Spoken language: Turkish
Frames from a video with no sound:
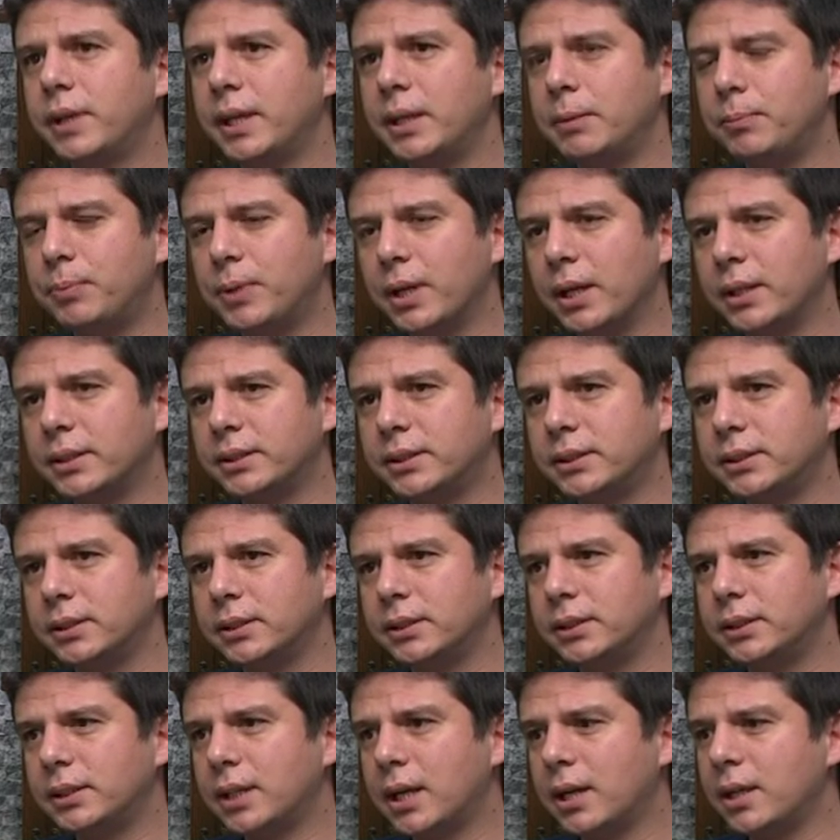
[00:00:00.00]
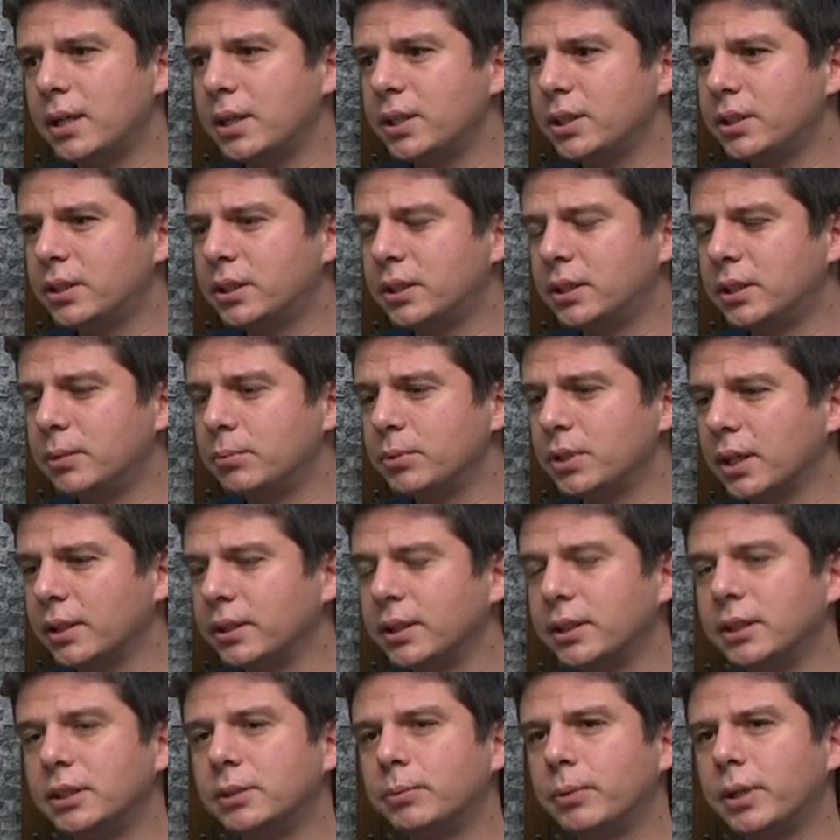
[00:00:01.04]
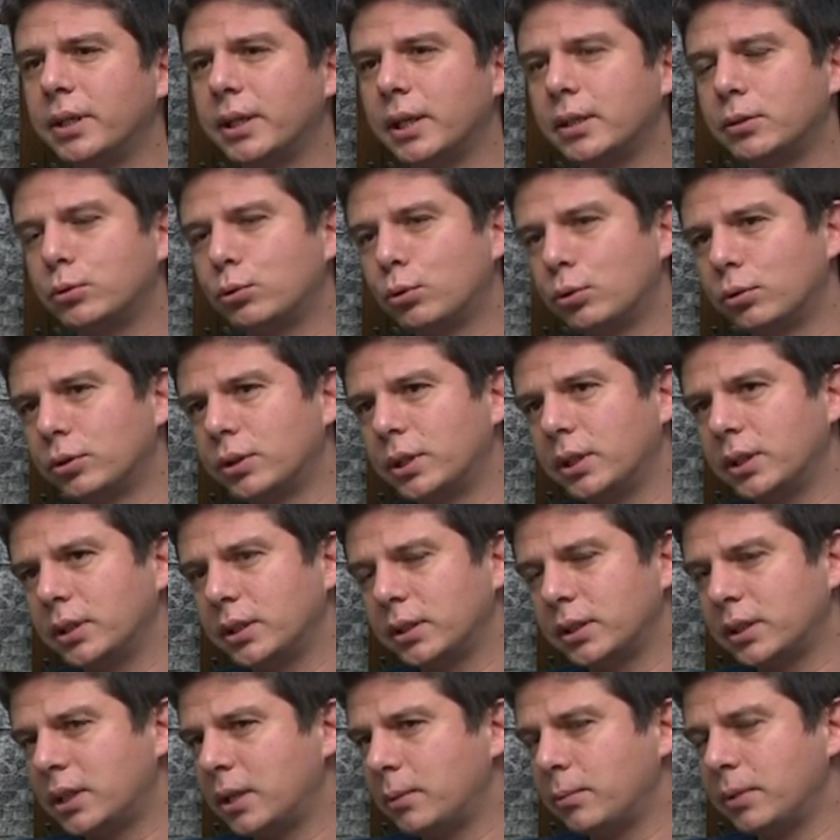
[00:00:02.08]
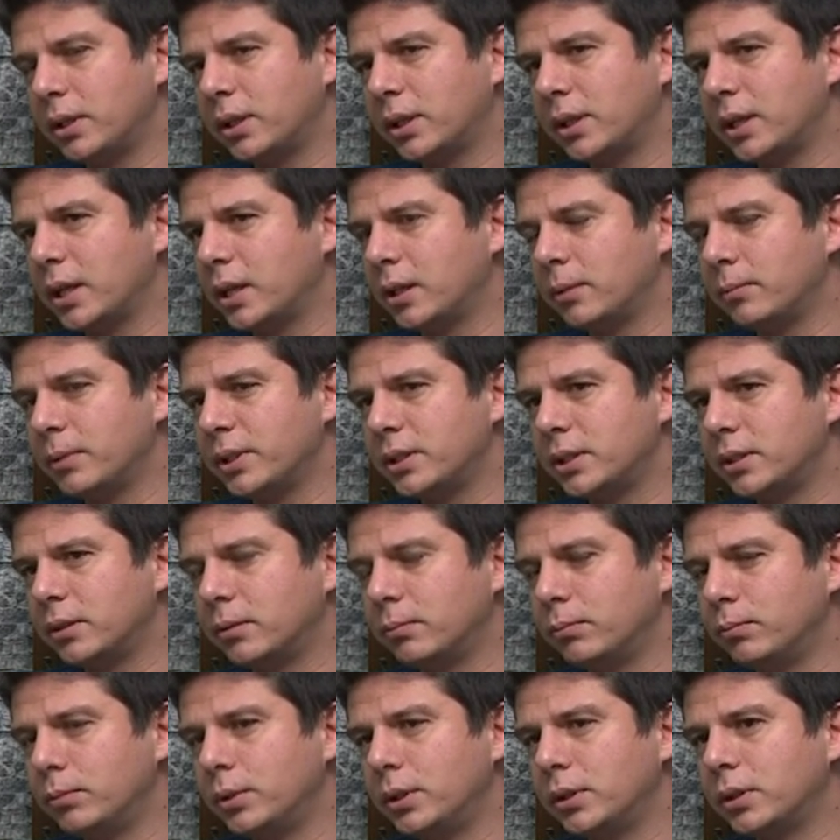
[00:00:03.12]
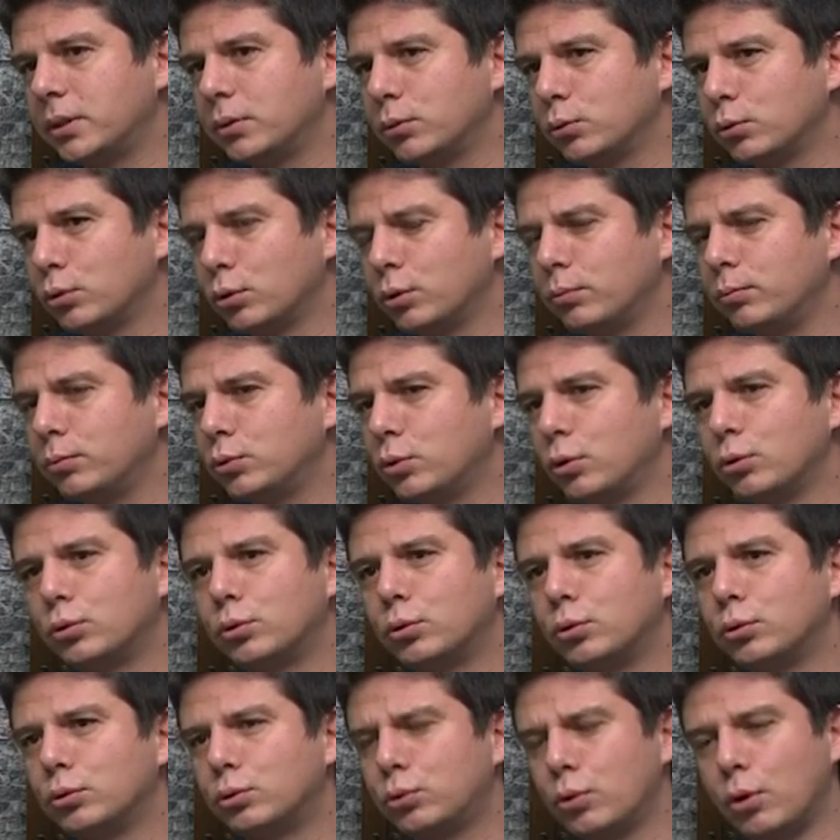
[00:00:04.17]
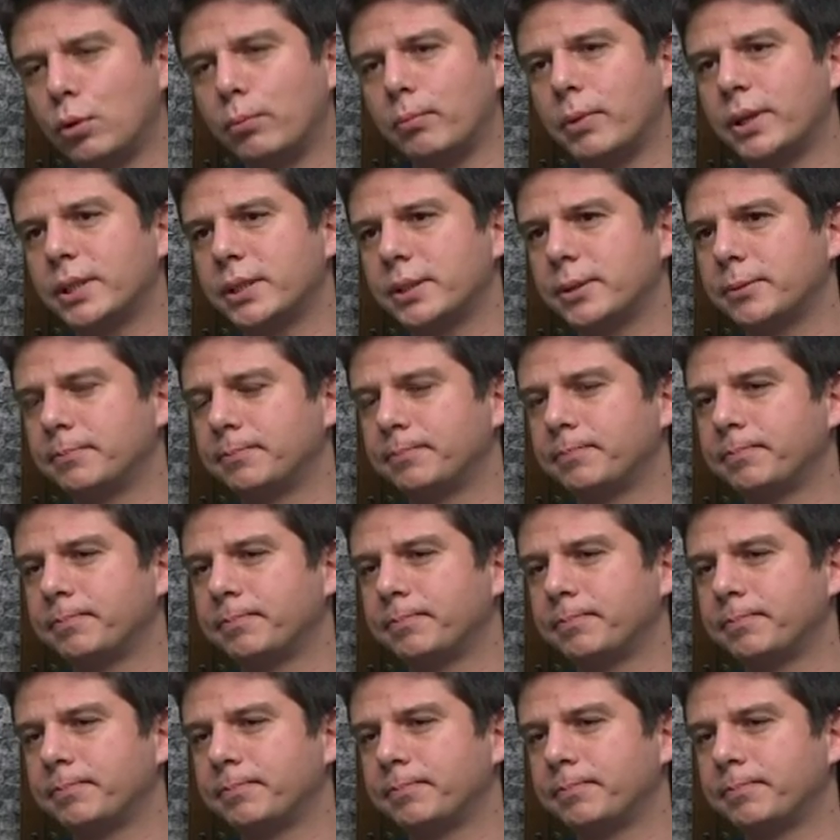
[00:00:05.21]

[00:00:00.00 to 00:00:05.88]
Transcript: ve implantı yerleştirdiğimiz andan itibaren artık orada kemik erimesi gibi bir durum söz konusu olmaz.